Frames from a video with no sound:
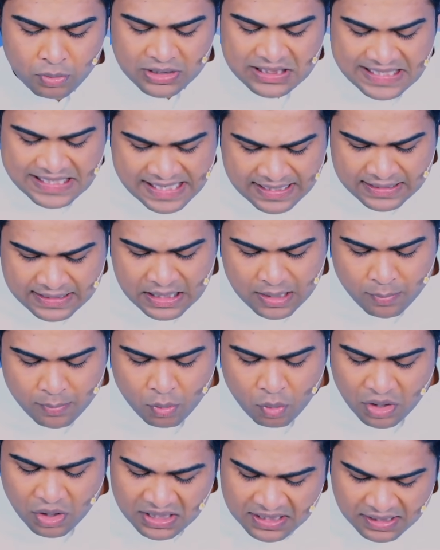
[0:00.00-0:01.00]
మొదటి అధ్యాయం
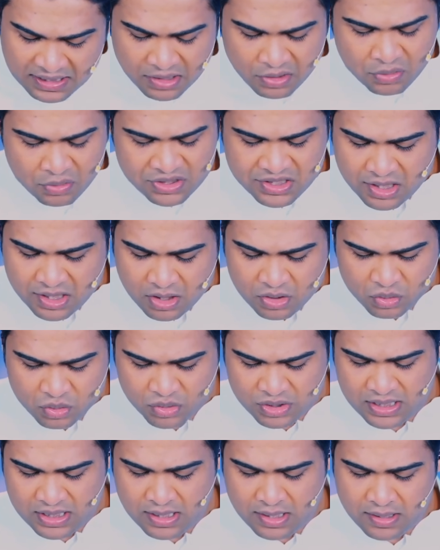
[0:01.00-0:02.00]
ఒకటి రెండు వచనాల్లో
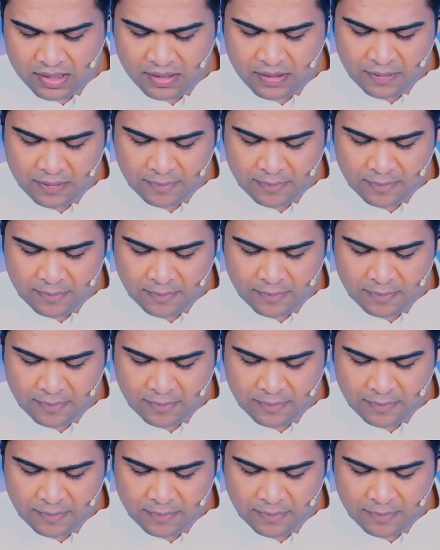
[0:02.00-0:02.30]
చూస్తానండి